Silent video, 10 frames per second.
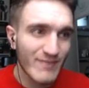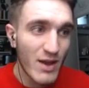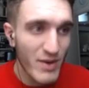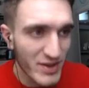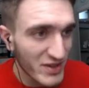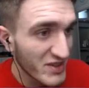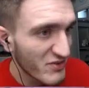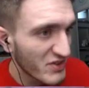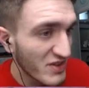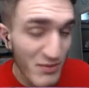Ah ouais, qui
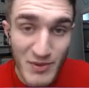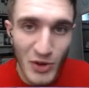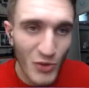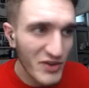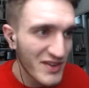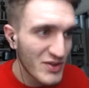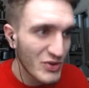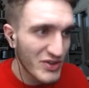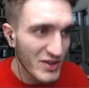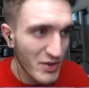devait 5000 trophées, dit
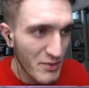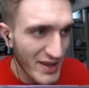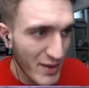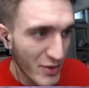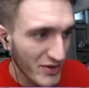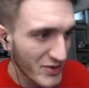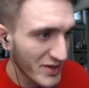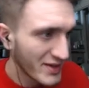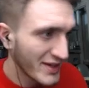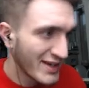aussi euh, Mega Box tu
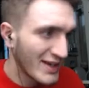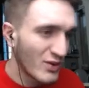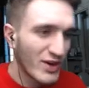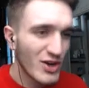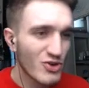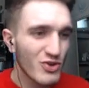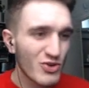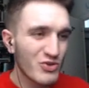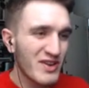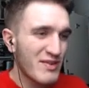vois. Donc là,
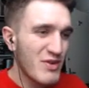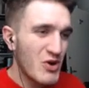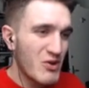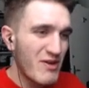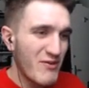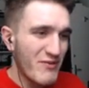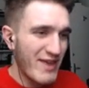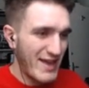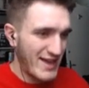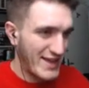aujourd'hui, les amis, on va
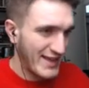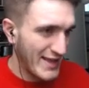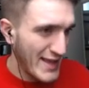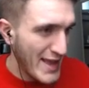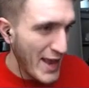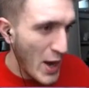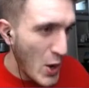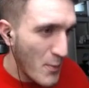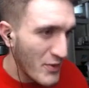faire le